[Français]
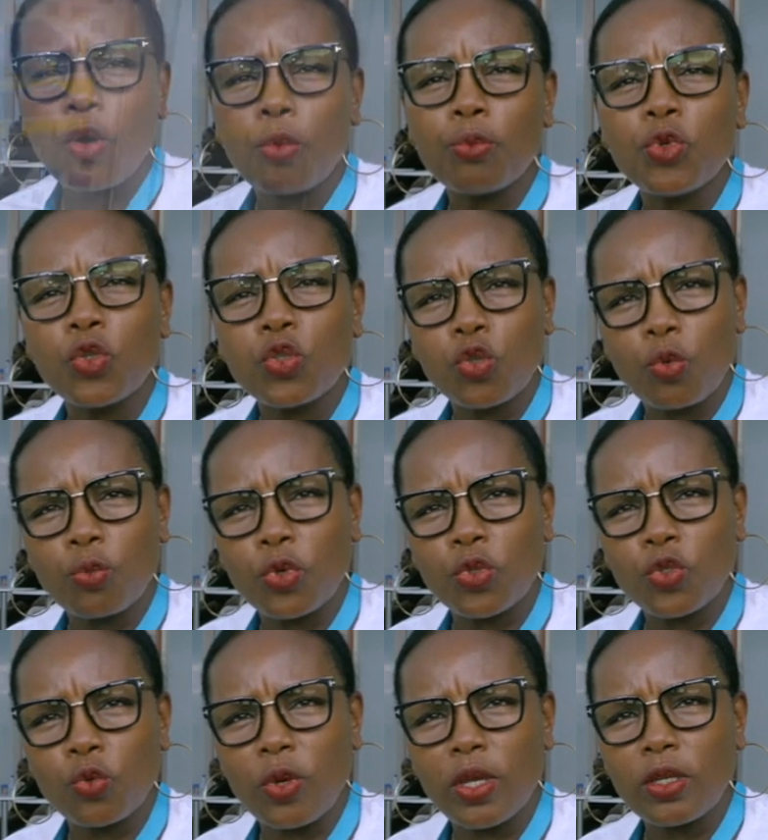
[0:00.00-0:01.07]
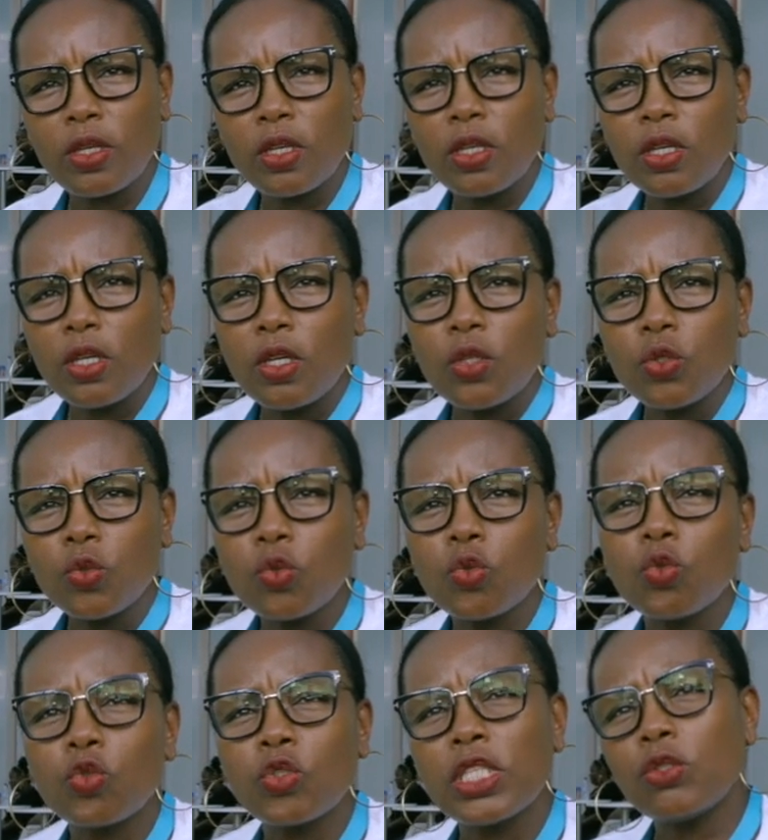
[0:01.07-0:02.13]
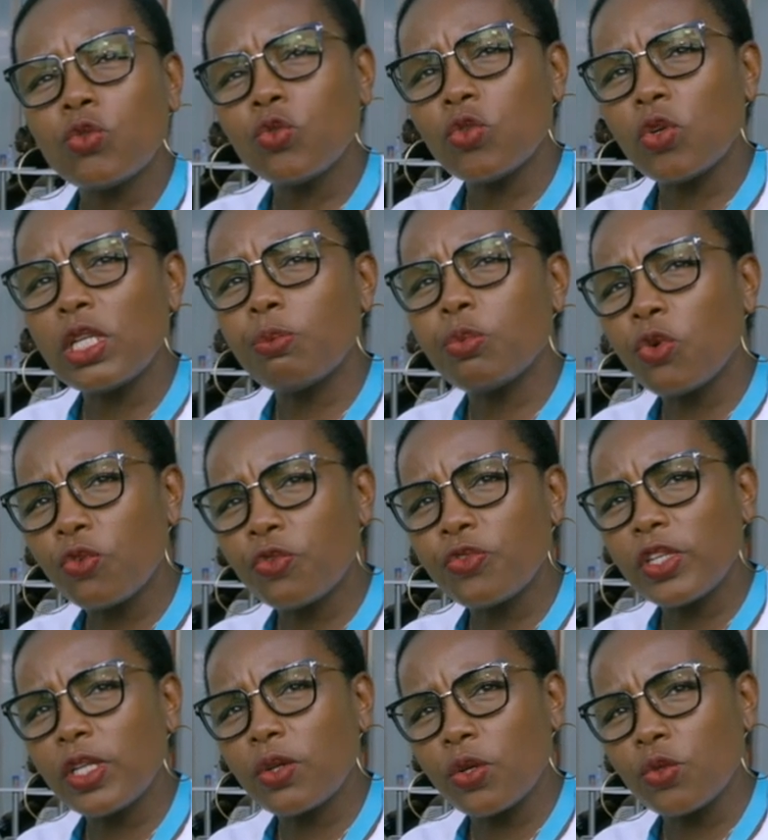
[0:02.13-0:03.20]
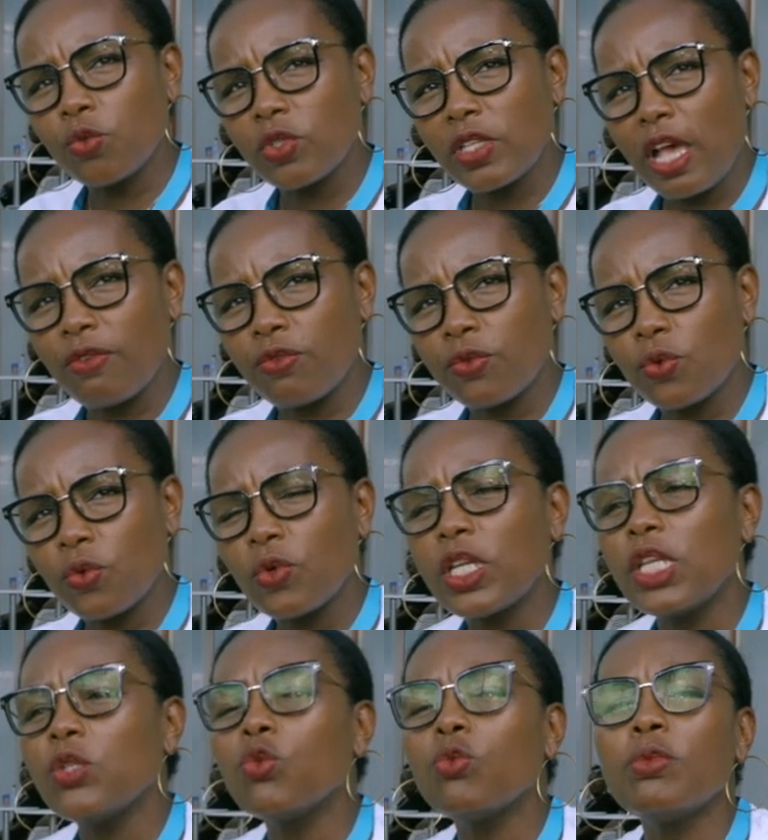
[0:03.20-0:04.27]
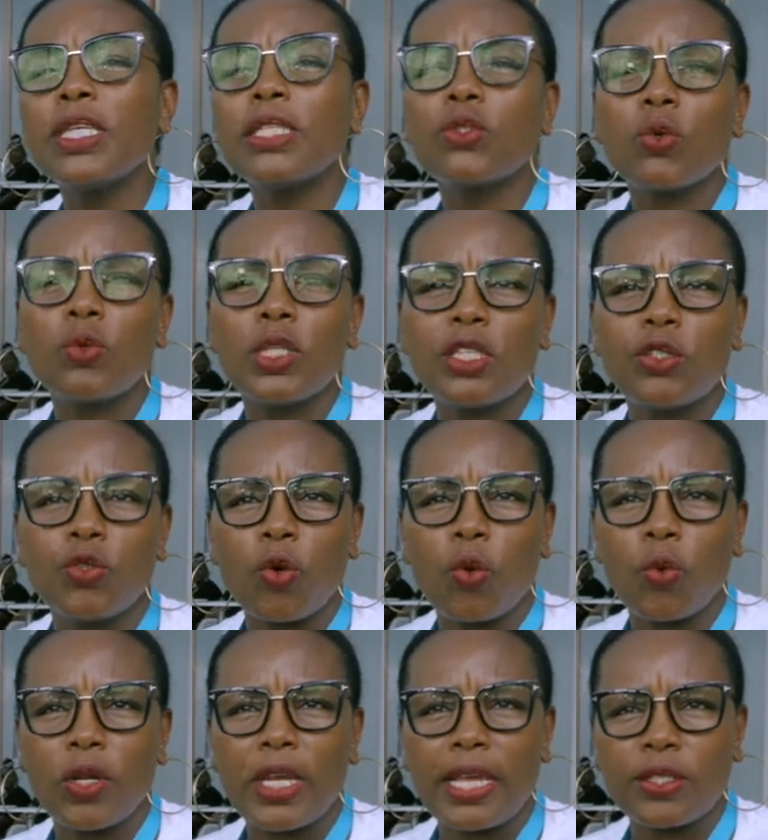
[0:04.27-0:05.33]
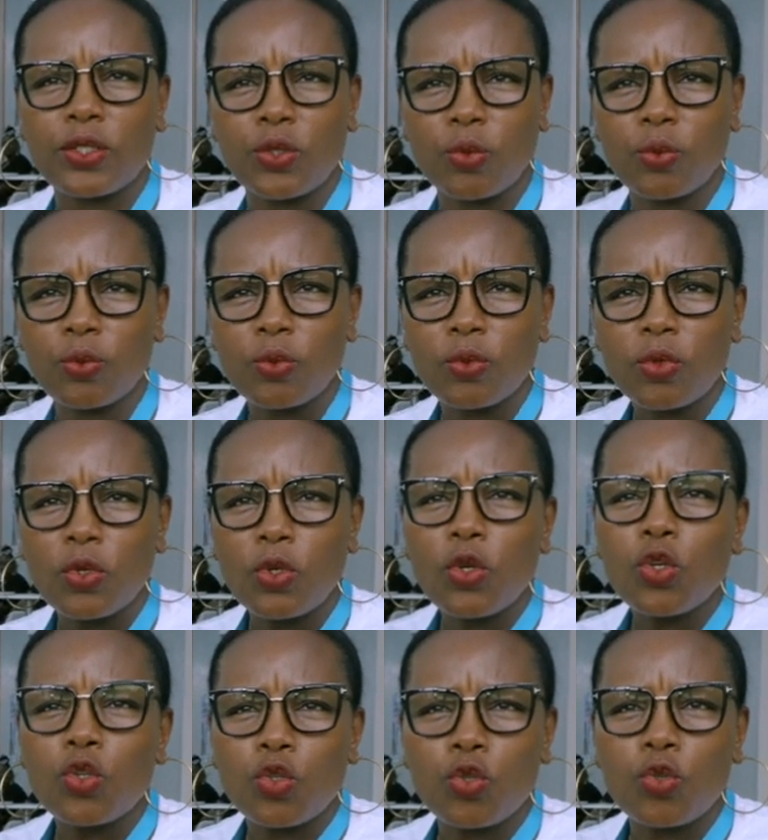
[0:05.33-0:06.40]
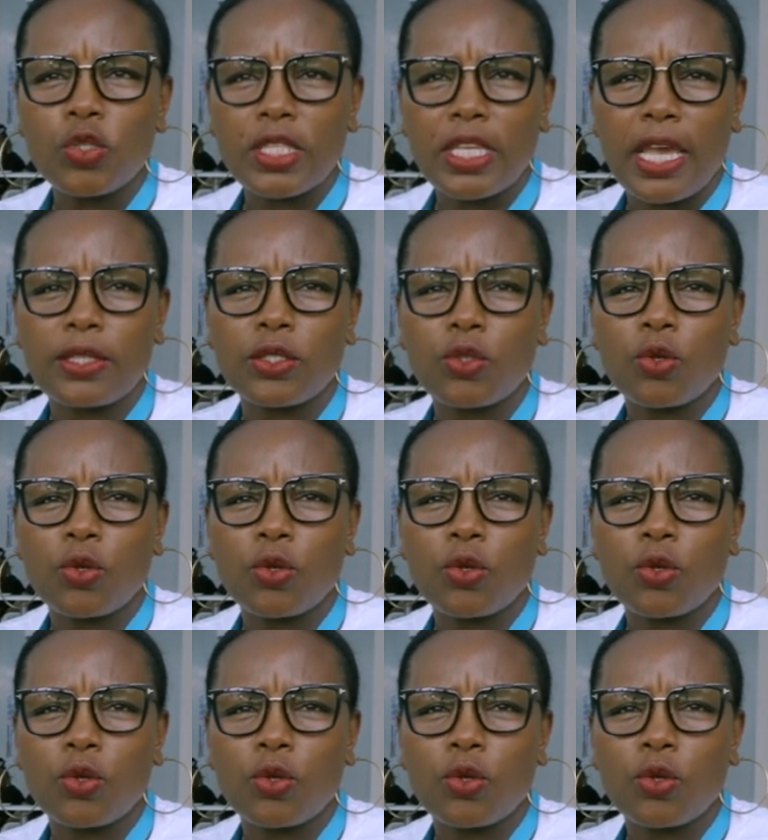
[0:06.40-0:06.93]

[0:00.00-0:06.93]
formule son besoin nous, nous étudions les profils que nous avons et nous mettons les deux en relation jusqu'à